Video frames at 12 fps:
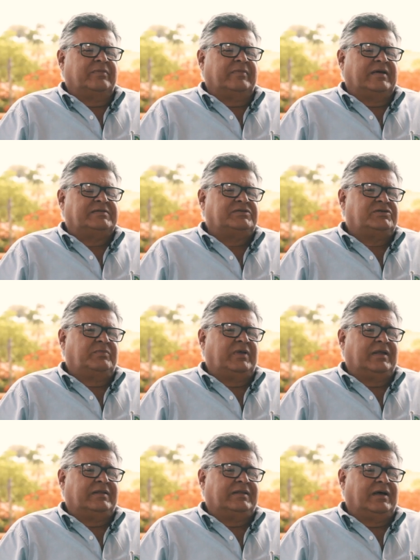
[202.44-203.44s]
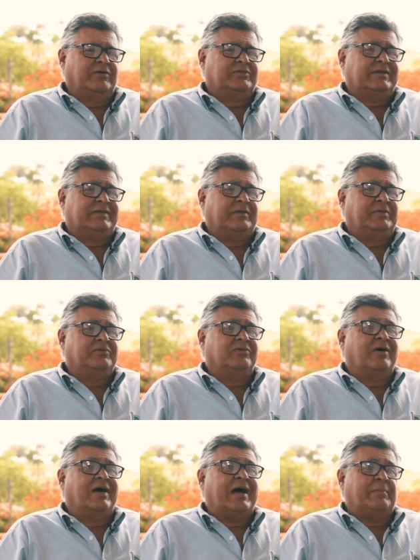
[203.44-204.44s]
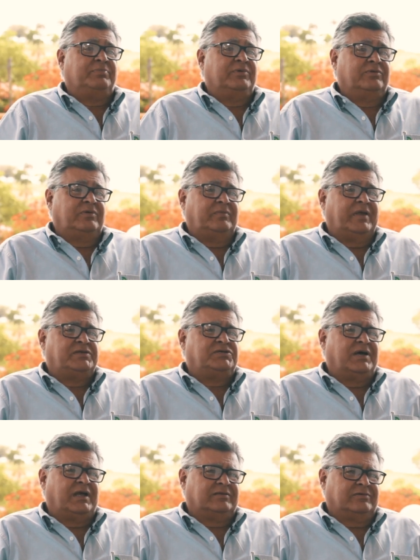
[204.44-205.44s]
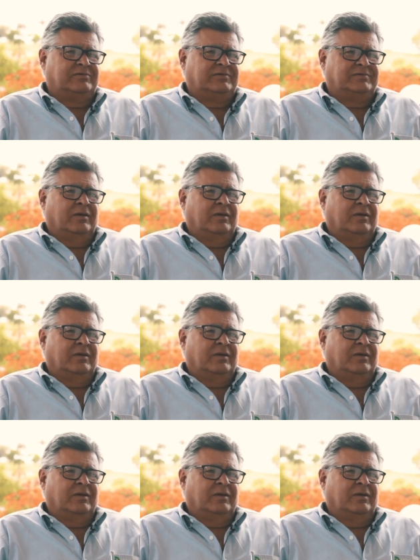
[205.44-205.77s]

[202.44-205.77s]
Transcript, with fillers: para mastite ambiental é o tratamento rápido, imediato,